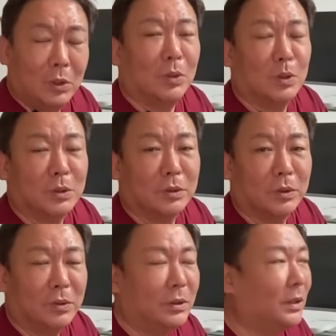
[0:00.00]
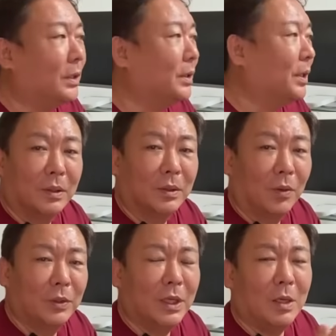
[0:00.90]
거거든요. 그러니까 이게
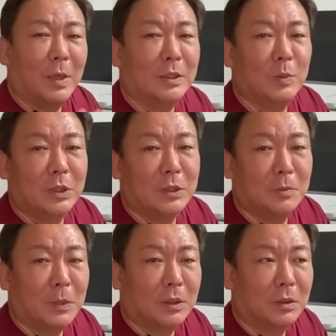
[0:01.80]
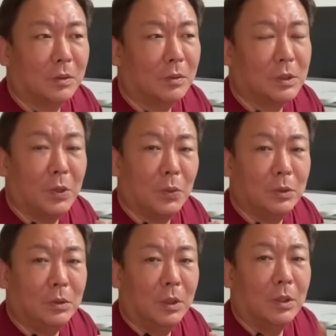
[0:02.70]
언제나 말씀드리지만 뭐
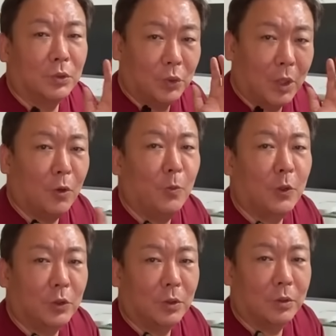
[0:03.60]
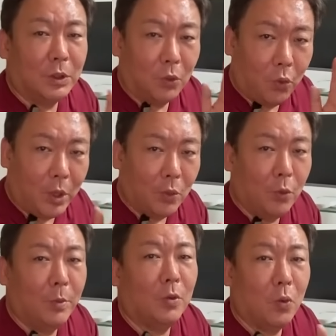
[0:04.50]
재료는 귀에 걸면 귀걸이, 코에
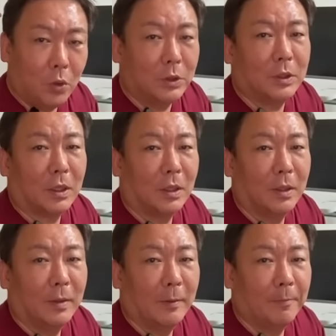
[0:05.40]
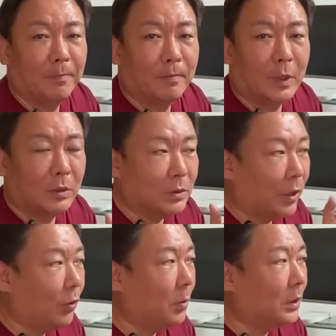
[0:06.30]
걸면 코걸이다. 음, 그래서
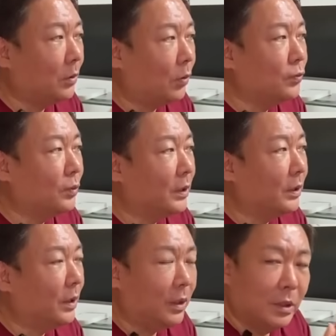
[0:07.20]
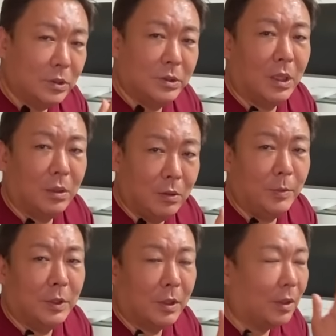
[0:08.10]
재료보다 더 중요한 게 시장의
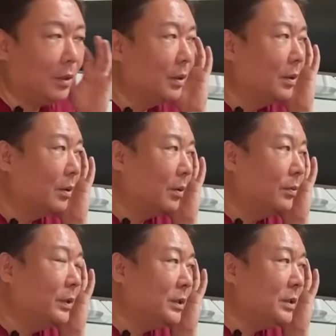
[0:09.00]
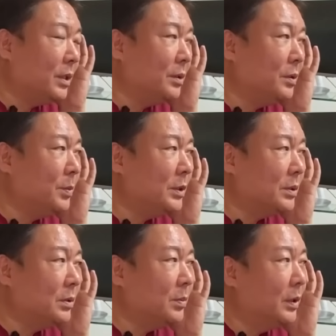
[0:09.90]
흐름인데 어, 우리 시장의 흐름이
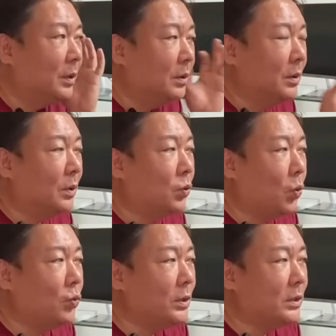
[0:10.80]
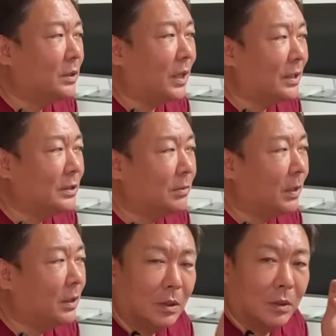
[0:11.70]
지금 그렇게 좋은 위치는
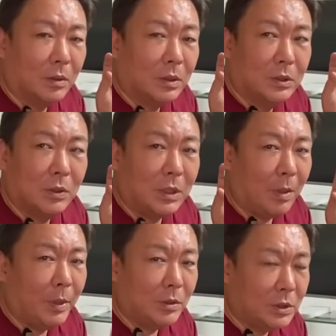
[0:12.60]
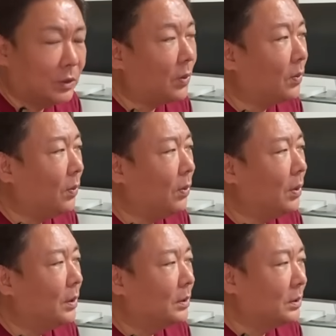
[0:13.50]
아니지만 2,400은 어,
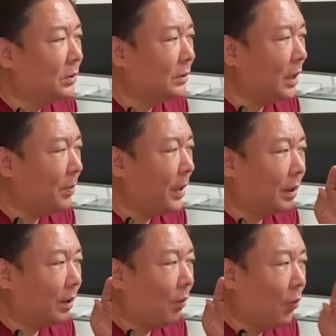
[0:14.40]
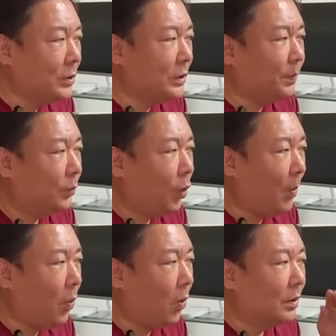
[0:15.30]
지켰고 2,450
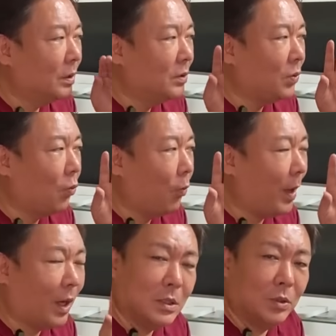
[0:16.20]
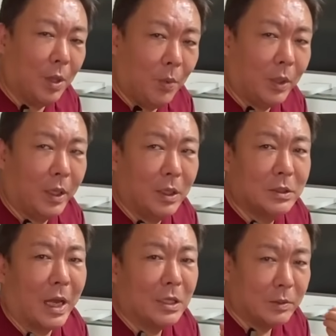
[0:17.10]
회복, 2,500까지는
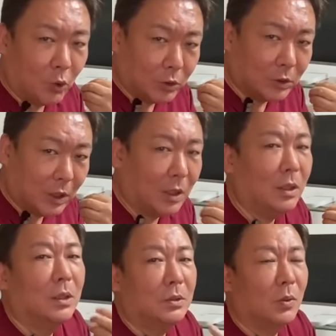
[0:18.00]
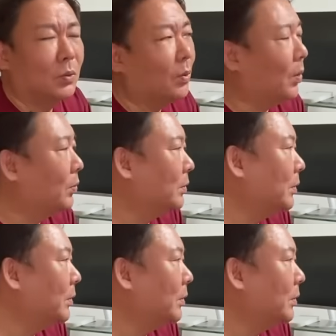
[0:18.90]
회복해야지 안심권이다 정도가 오늘의